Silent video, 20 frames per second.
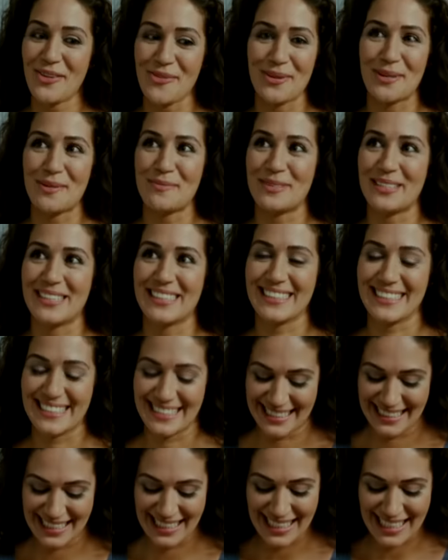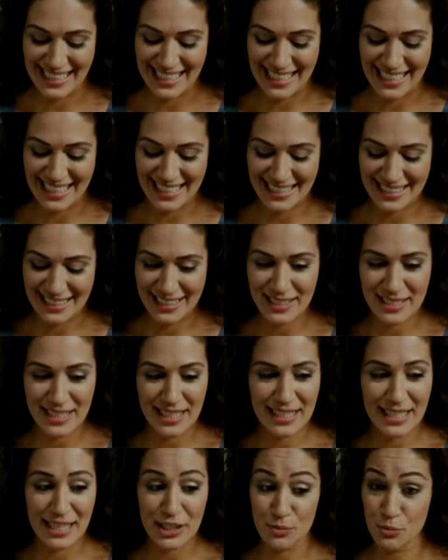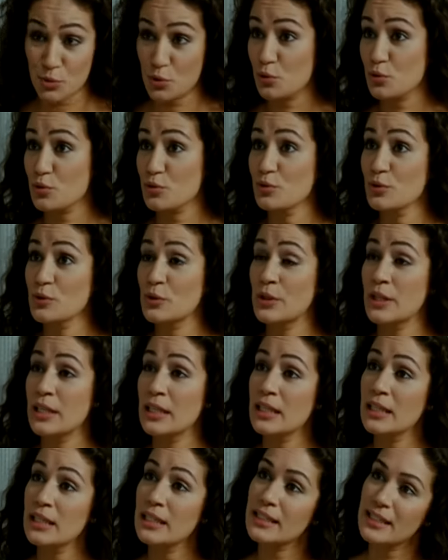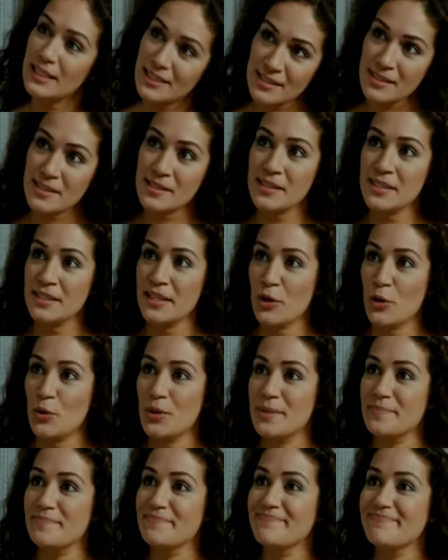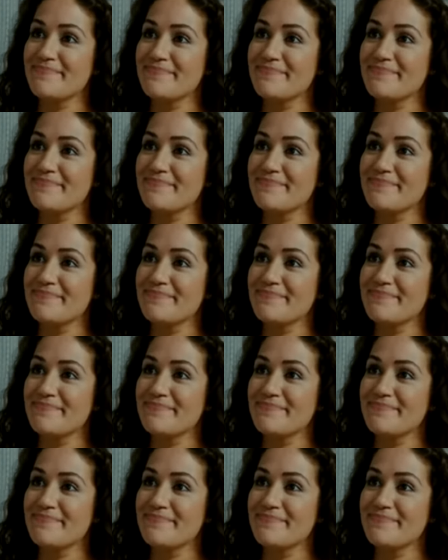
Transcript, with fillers: Öyle mi? Neyse geçmiş olsun. Yarın sizi yine göreyim.